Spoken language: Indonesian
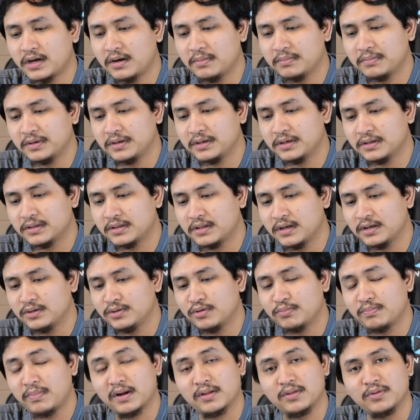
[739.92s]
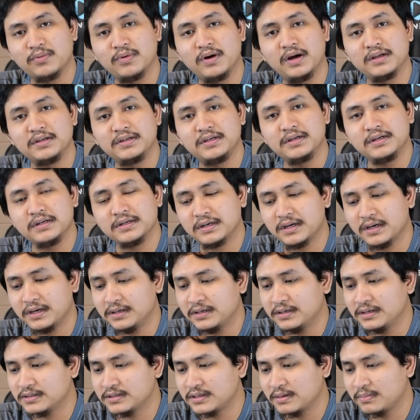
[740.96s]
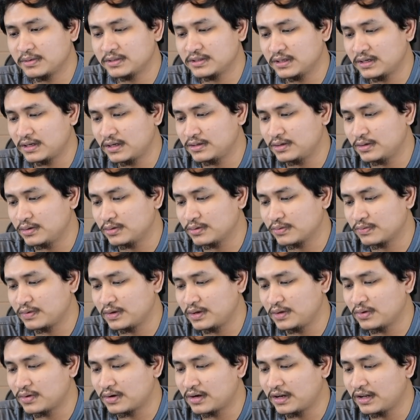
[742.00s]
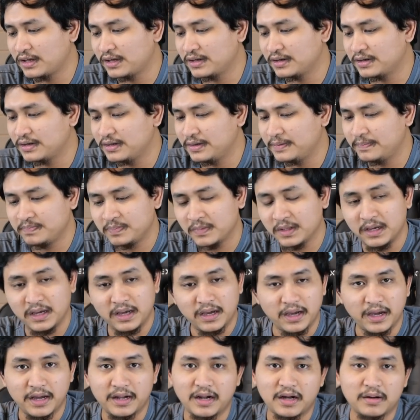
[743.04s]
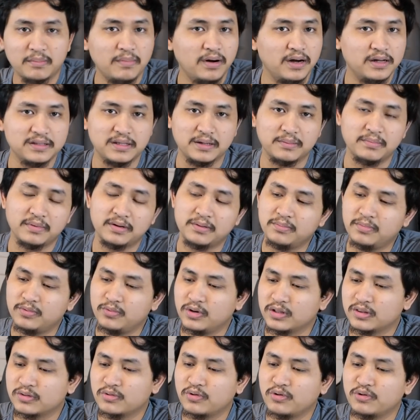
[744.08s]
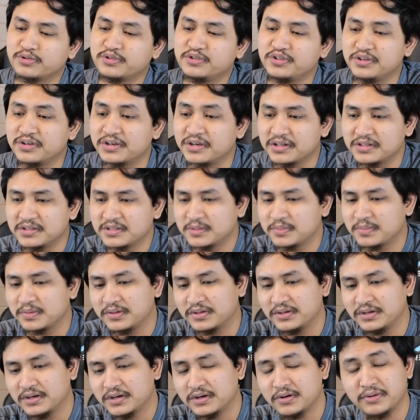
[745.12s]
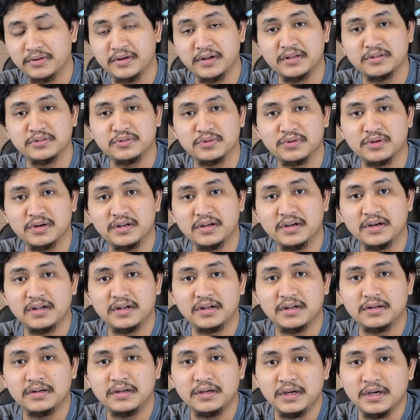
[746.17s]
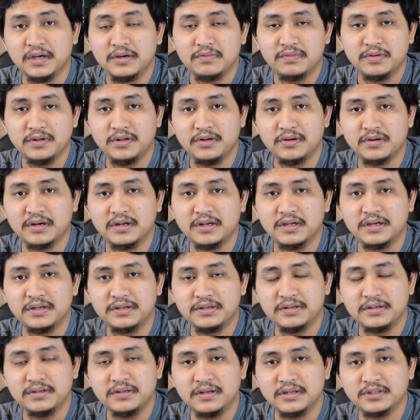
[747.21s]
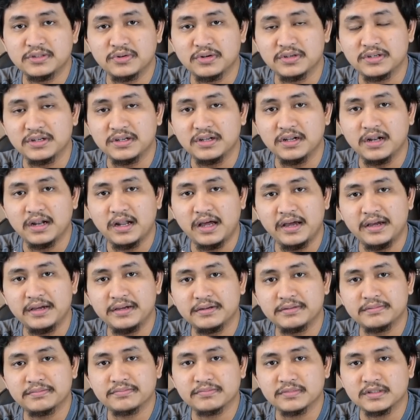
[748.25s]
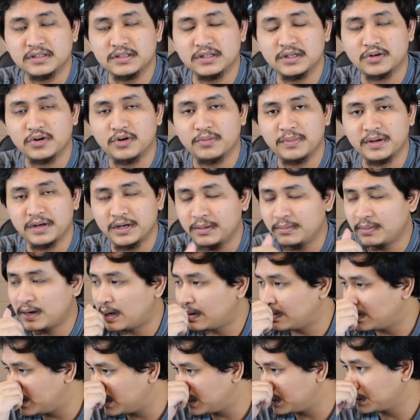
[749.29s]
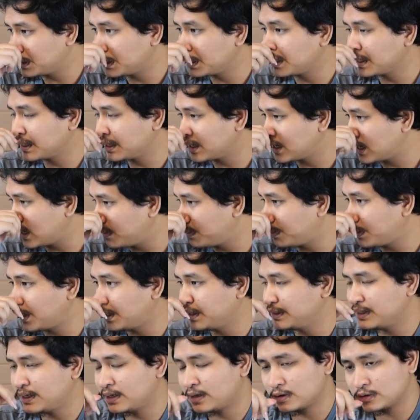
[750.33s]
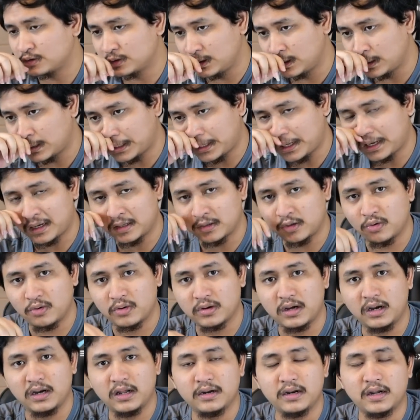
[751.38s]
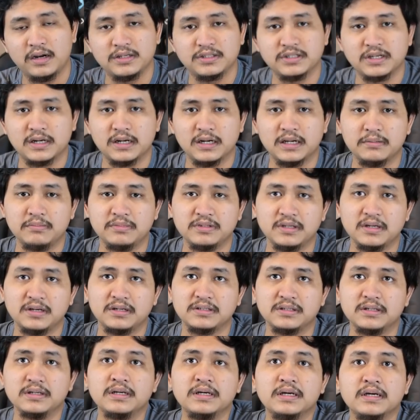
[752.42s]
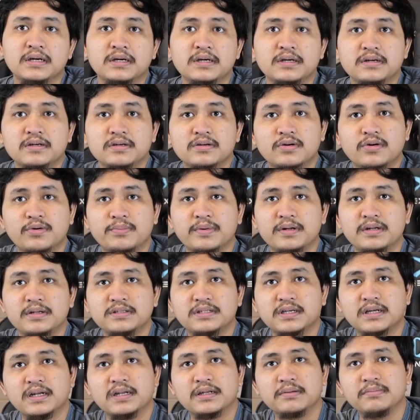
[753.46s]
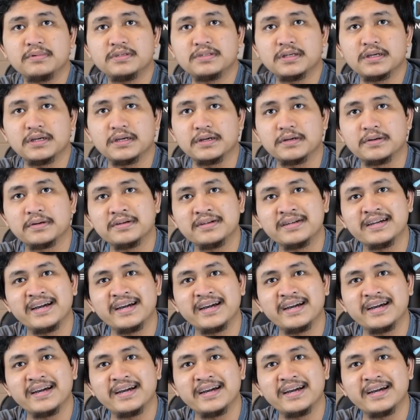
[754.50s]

rame kita lanjut part 2 aja. Kayaknya sampai sini aja untuk video kali ini. Enak banget emang buat closingan sepertinya. Kalau kalian suka dengan video kali ini, langsung aja di like, di komen di bawah kira-kira apa aja yang harus di react atau kalian ada share link bisa nggak sih? Komen share link bisa ya?